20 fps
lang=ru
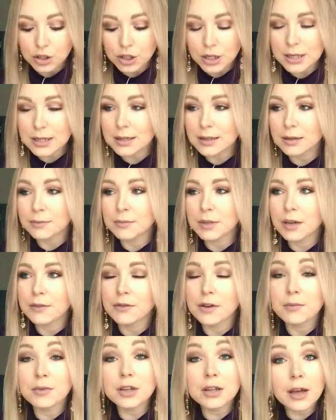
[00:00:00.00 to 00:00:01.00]
часто
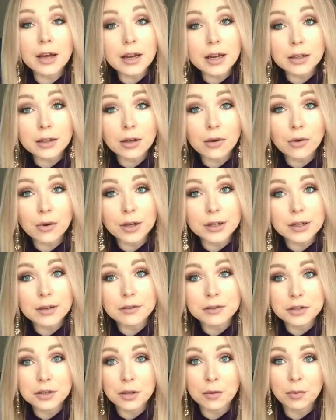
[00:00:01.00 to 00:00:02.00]
мне в комментариях такое
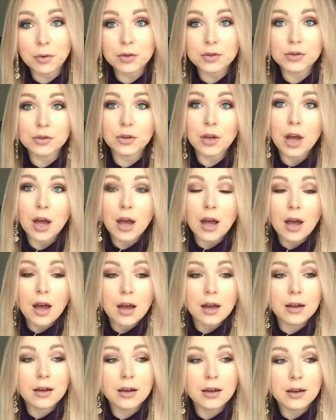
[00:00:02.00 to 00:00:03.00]
девочки пишут,
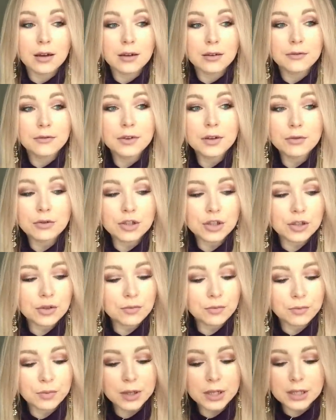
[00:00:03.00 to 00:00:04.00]
«Э, вы
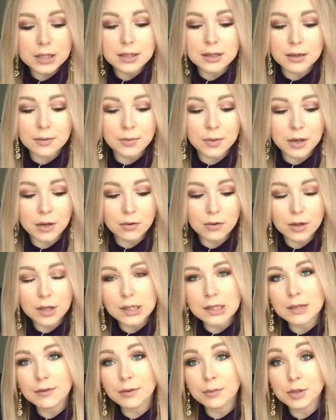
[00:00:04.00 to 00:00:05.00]
очень быстро
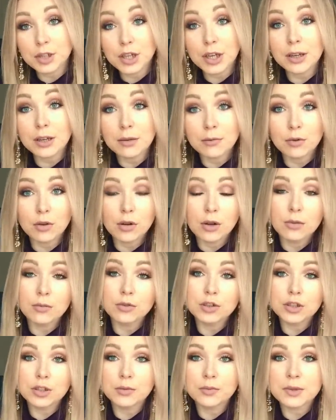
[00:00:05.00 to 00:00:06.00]
переходите в общение, многое
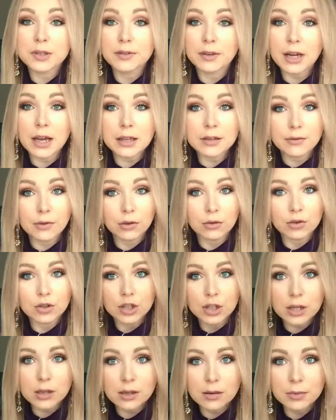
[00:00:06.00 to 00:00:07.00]
мужчина позволяет, вот
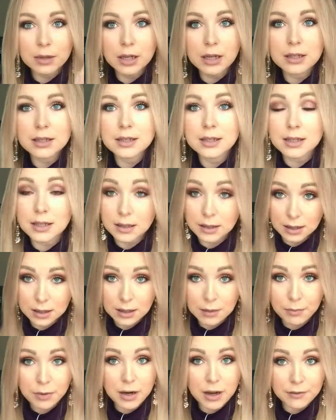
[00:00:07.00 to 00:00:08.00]
турчанка бы так не сделала.
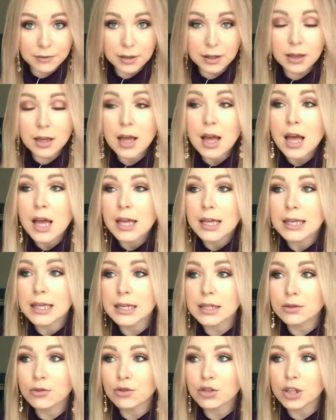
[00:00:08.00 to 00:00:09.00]
Это правда.
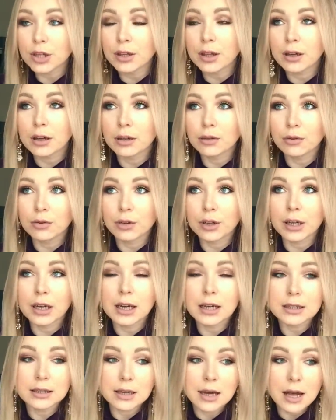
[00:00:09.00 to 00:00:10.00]
Есть турчанки, которые
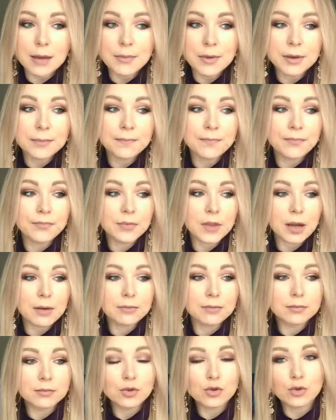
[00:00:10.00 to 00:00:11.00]
годами
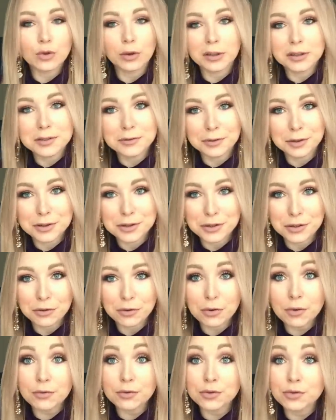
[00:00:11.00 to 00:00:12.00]
там мусолят своих
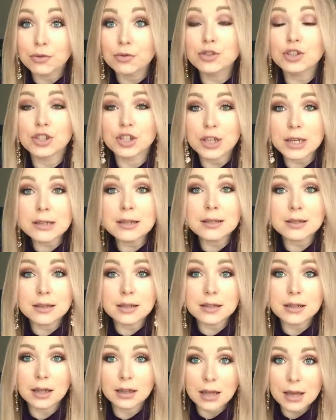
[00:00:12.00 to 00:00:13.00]
женихов, очень часто
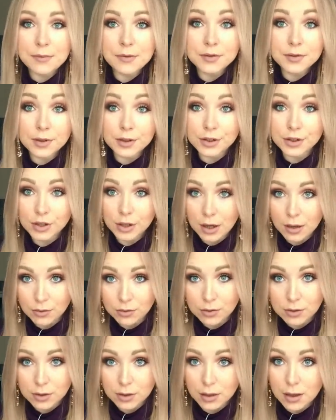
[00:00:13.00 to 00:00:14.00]
здесь годами
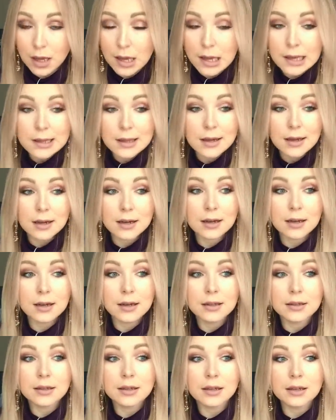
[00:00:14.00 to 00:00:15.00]
встречаются.
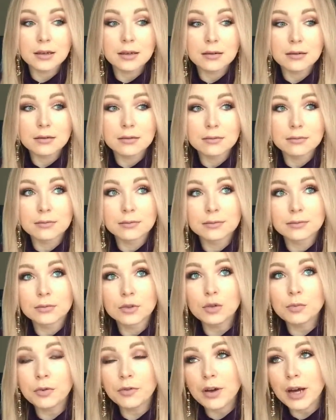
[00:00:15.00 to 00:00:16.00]
Э, не, э,
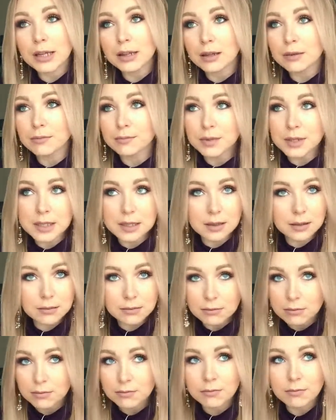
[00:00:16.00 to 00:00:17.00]
ну, бывает там быстро
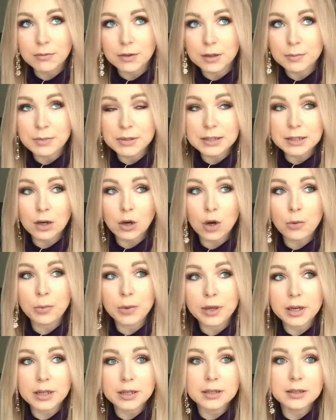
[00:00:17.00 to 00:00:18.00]

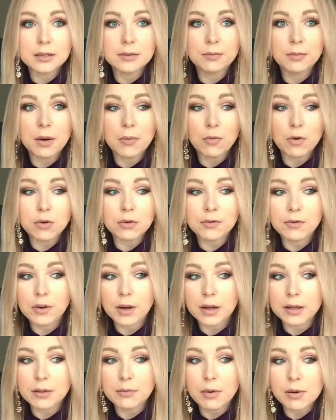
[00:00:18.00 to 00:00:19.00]
познакомились,
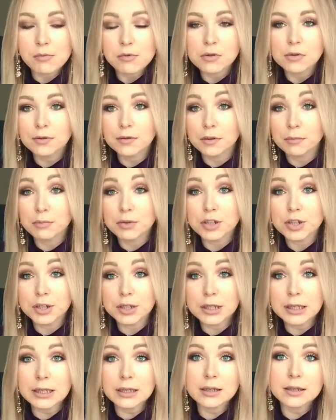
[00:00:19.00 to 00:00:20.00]
помолвка, не помолвка,
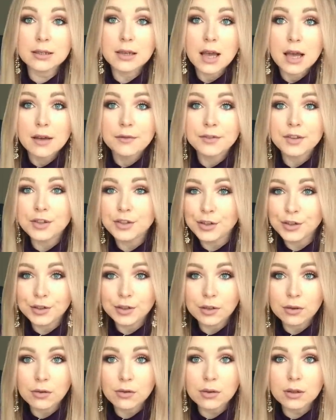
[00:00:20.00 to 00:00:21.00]
поженились в
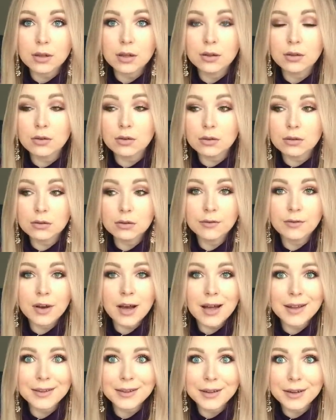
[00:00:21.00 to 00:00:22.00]
течение года, но
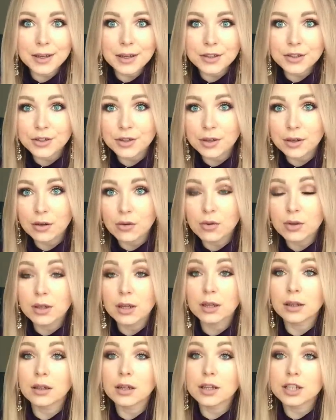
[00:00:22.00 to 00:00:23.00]
2, 3, 4
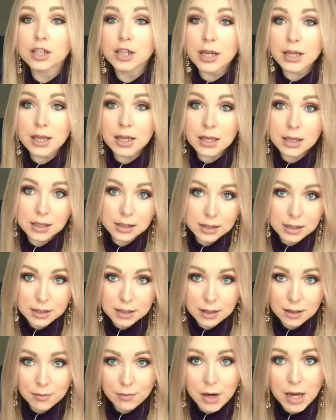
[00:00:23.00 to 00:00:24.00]
года отношений, это
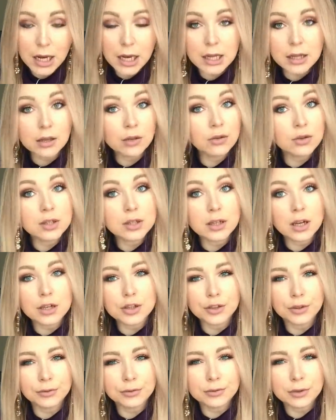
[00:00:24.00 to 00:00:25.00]
здесь нормально, никто не
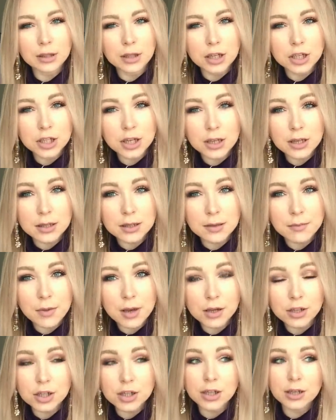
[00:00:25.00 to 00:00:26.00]
скажет, о, отношения
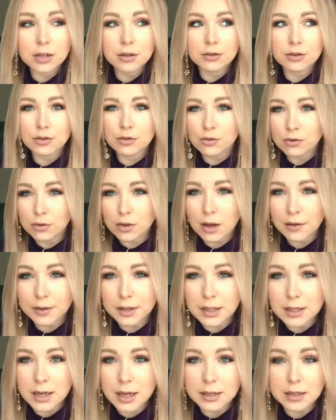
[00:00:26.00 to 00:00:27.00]
себя жили, куда
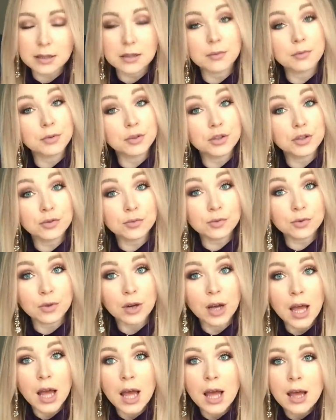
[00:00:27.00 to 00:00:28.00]
вы тянете,
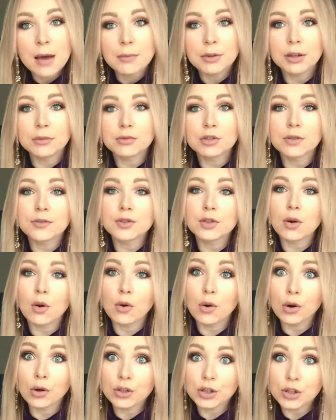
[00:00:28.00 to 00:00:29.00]
почему? Потому что все
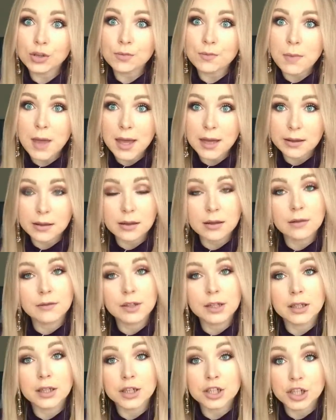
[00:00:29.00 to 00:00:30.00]
очень медленно
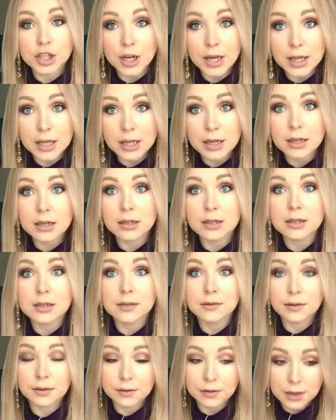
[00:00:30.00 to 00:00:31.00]
в отношениях
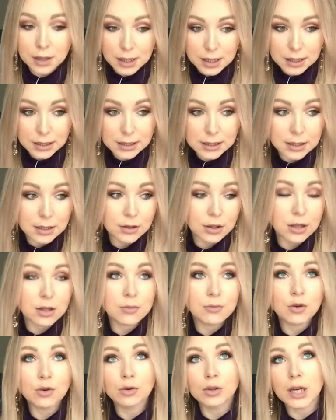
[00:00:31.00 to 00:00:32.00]
развивается,
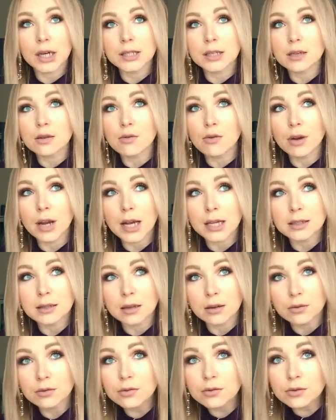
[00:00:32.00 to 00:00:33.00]
они могут ходить гулять
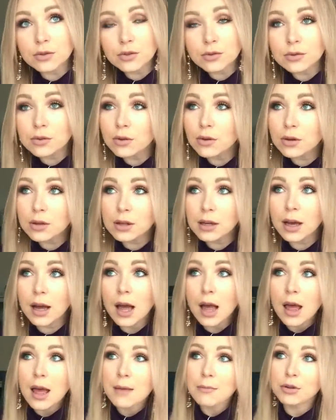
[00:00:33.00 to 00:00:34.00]
за ручку
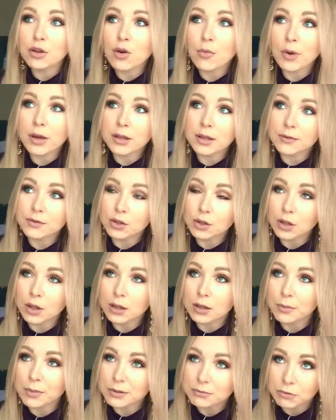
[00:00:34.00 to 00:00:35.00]
долго, потом они
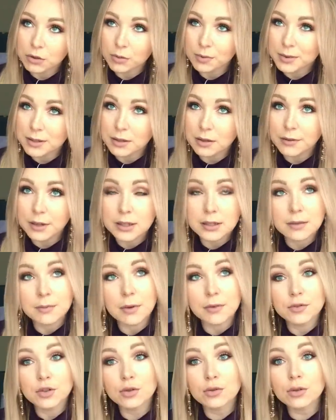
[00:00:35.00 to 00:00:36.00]
все-таки, она позволит поцеловать
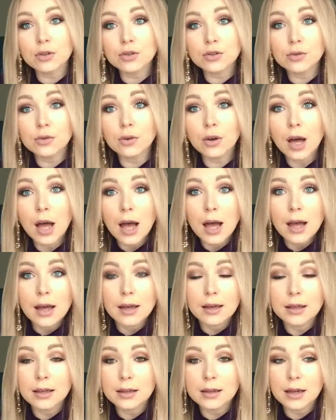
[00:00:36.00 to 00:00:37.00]
себя в щечку
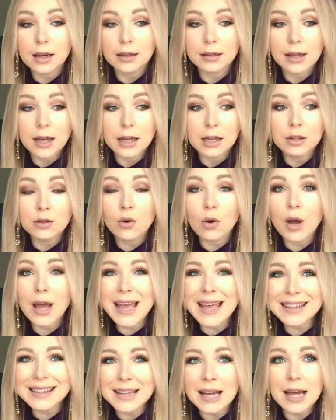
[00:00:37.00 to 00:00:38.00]
и так далее, но
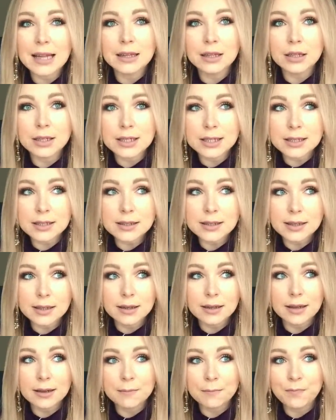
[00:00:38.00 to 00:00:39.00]
это
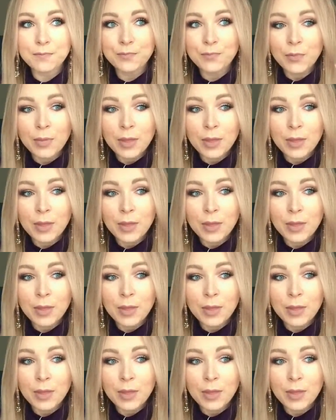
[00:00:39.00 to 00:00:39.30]
относительно